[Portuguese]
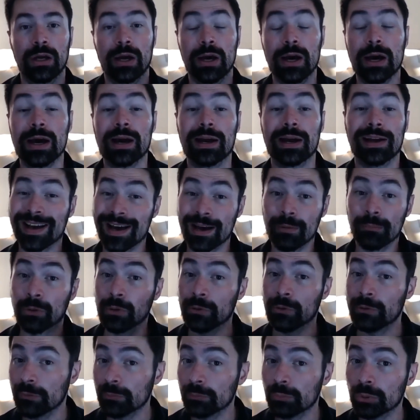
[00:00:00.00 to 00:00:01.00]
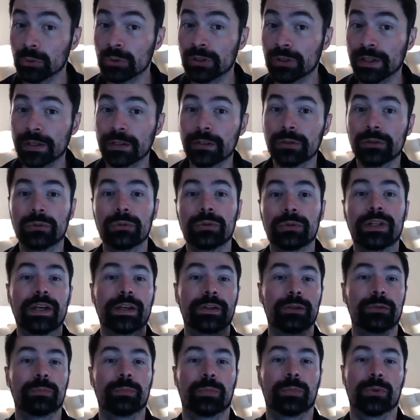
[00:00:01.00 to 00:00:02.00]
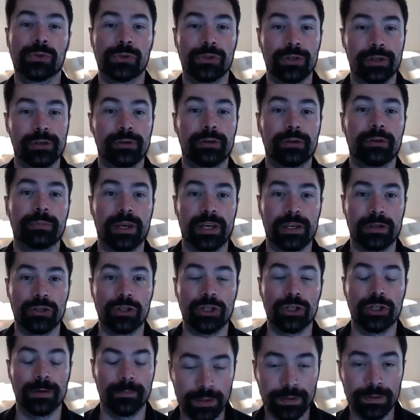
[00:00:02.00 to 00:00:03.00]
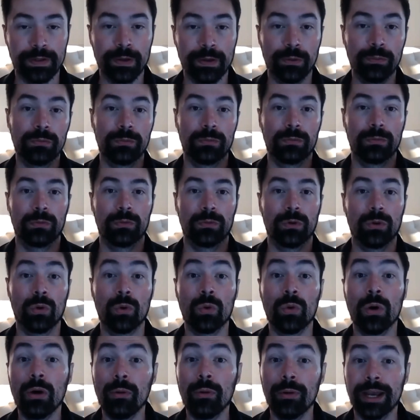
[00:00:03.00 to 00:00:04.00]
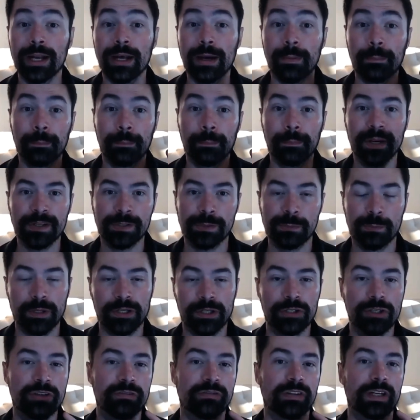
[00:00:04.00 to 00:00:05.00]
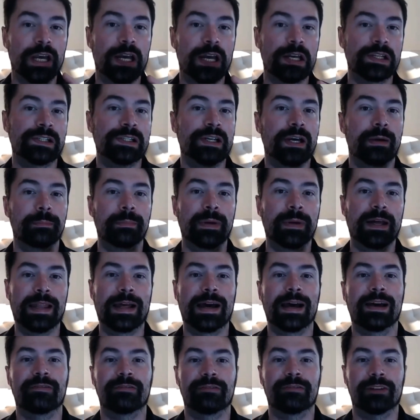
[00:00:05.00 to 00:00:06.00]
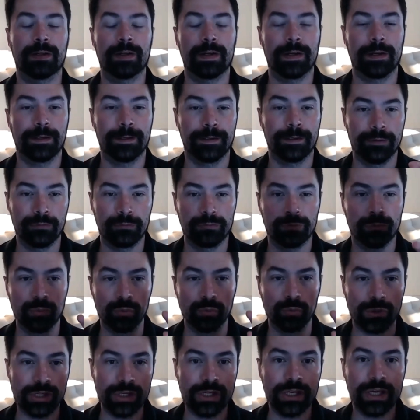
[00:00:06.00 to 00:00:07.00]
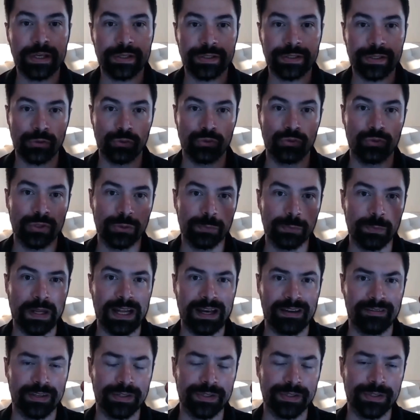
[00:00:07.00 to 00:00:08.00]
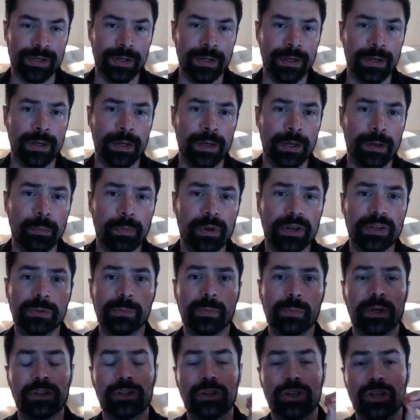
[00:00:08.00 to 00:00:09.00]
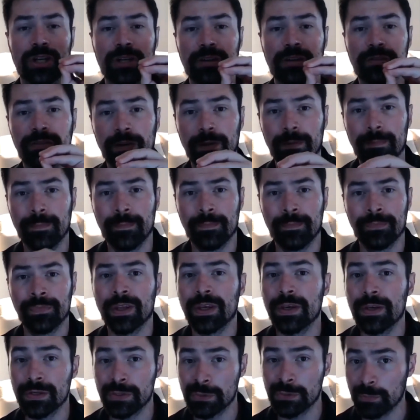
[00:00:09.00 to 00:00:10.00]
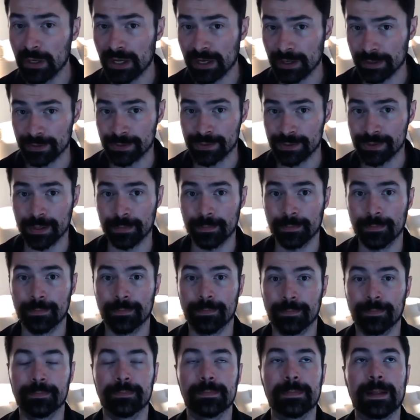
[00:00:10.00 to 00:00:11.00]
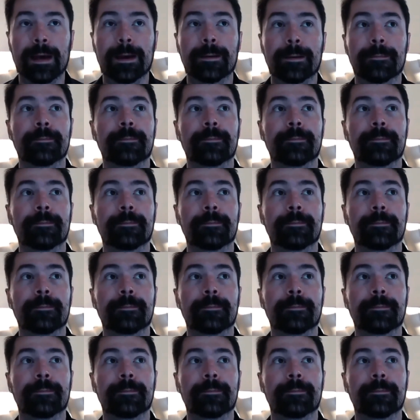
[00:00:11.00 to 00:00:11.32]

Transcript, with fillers: acabam amputando o dedo posteriormente. Então, qual era a perspectiva? E essa é a palavra, né? Eu vou unir essas duas palavras: perspectiva e esperança. Tá?